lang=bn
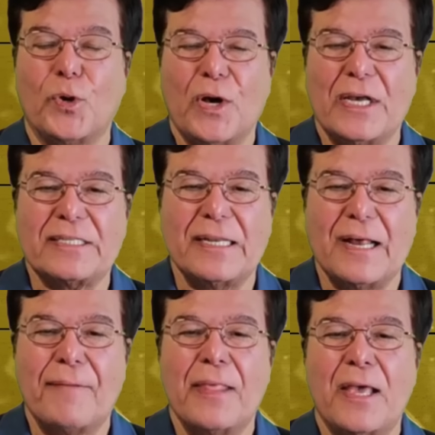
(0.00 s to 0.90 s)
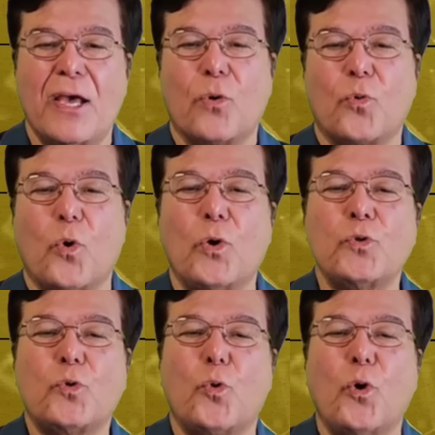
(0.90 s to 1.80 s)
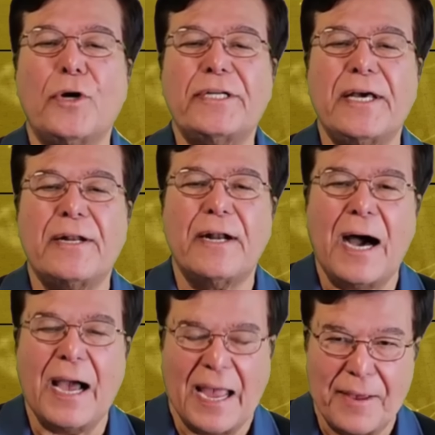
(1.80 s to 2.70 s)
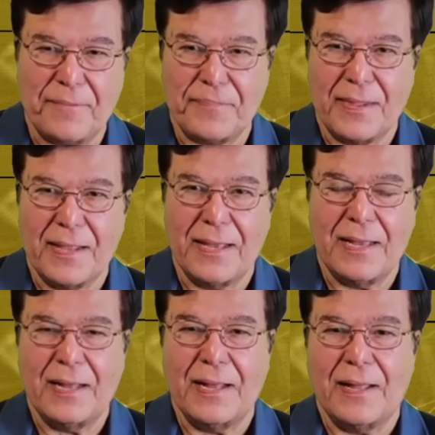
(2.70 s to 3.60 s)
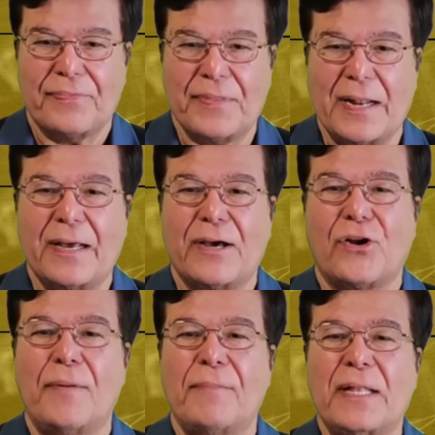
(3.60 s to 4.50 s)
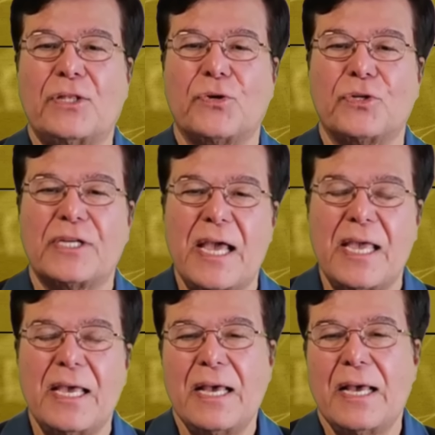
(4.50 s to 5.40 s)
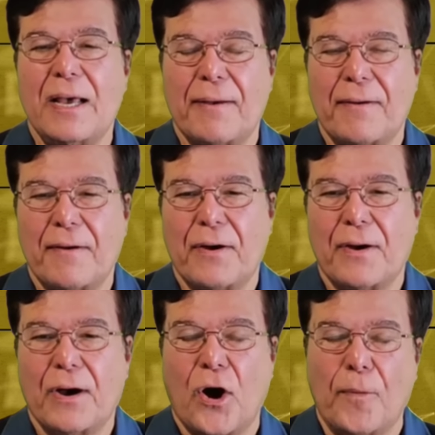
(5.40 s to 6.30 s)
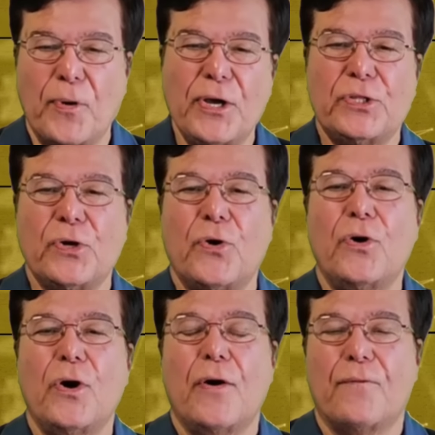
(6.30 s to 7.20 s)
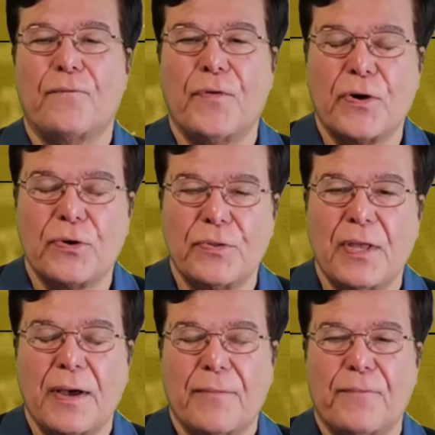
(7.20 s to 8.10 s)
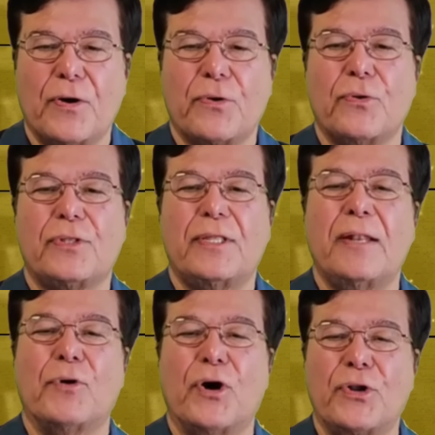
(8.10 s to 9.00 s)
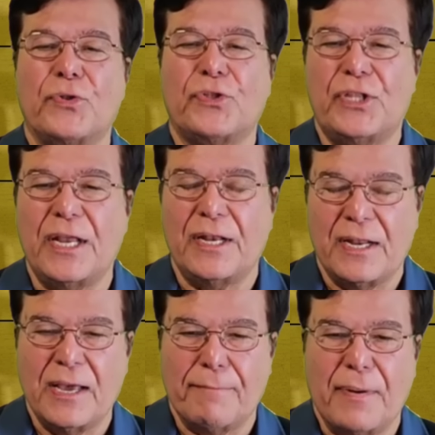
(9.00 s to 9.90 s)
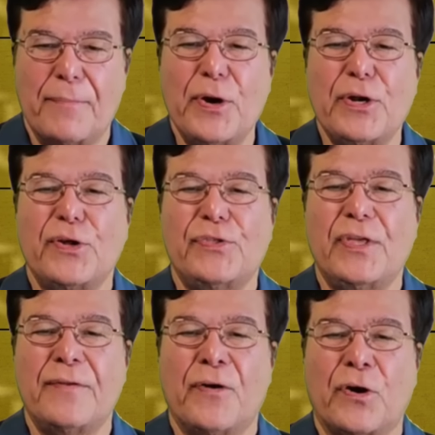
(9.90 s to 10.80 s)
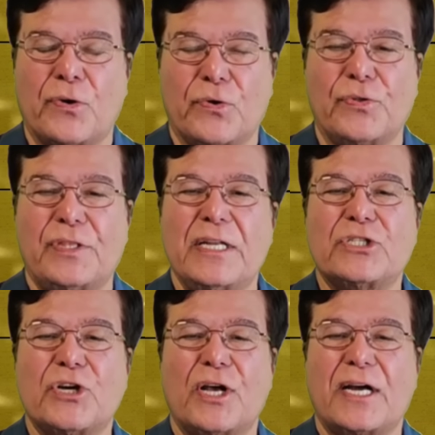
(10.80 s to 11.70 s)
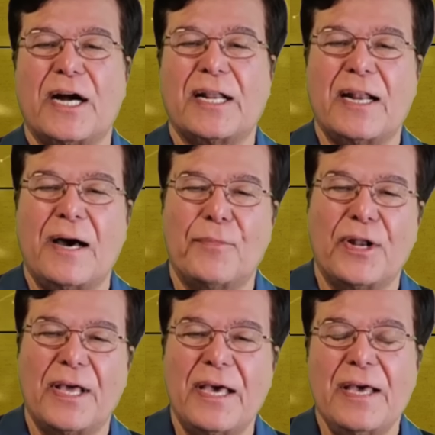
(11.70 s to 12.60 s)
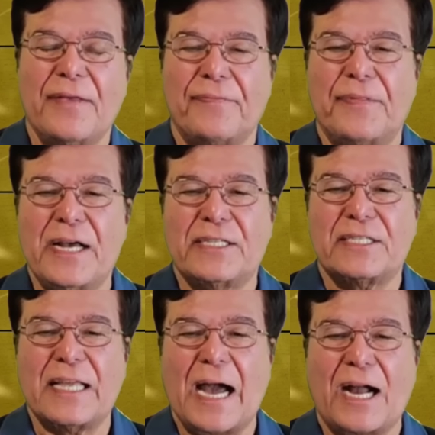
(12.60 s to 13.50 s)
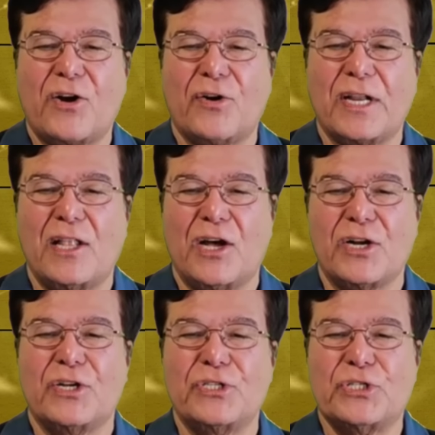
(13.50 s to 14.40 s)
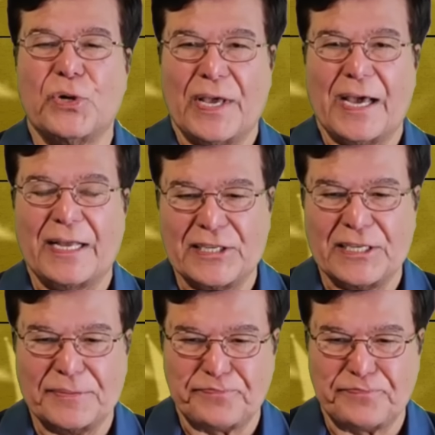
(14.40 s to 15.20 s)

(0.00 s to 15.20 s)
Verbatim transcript: বললো হাসিনা কোন কোর্টের রায় তারেক রহমান তো সেই অবৈধ ফকরুদ ফকরুদ্দিন মইনুদ্দিন বা মঈনুদ্দিন ফকরুদ্দিন সরকারের আমলে দেশ ত্যাগ করে লন্ডন চলে গেছে